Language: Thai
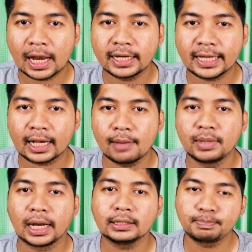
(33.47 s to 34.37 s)
ไปแล้วเนี่ยก็
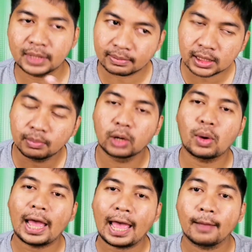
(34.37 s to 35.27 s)
เหมือนเปรียบเสมือน
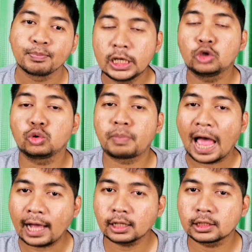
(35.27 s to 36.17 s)
ว่ามีจุด
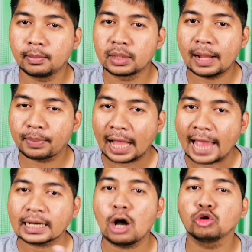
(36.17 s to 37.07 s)
พักสำหรับ
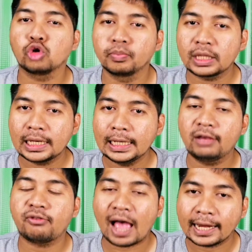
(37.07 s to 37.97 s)
การเข้าโจมตี
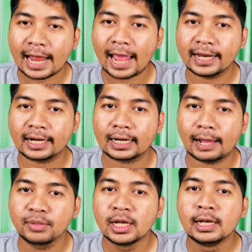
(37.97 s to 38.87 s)
อีกฝ่ายได้นะค
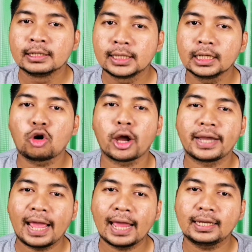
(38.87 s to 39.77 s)
รับซึ่งก่อน
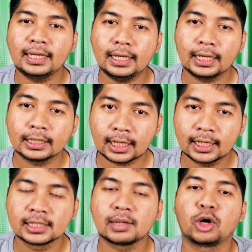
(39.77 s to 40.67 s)
หน้าที่จะ
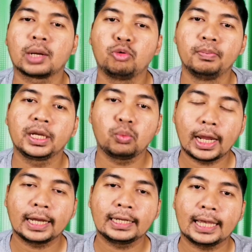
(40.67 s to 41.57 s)
เกิดสมรภูมิมิดเว
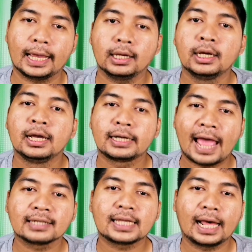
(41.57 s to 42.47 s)
ย์เนี่ย
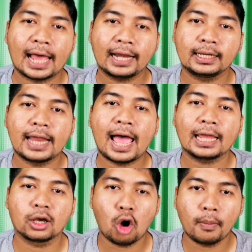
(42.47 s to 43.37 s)
ทางสหรัฐได้
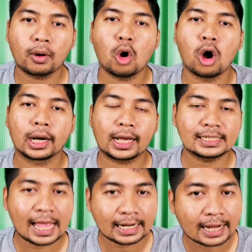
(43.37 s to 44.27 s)
ครอบครองแล้วก็
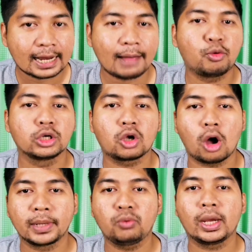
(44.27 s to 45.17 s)
สร้างฐานทัพบน
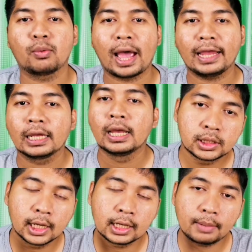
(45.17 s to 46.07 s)
เกาะมิดเวย์ไว้
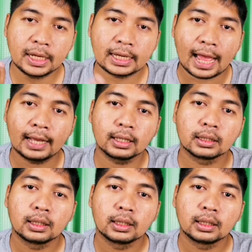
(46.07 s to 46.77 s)
ซึ่งก็มีทั้ง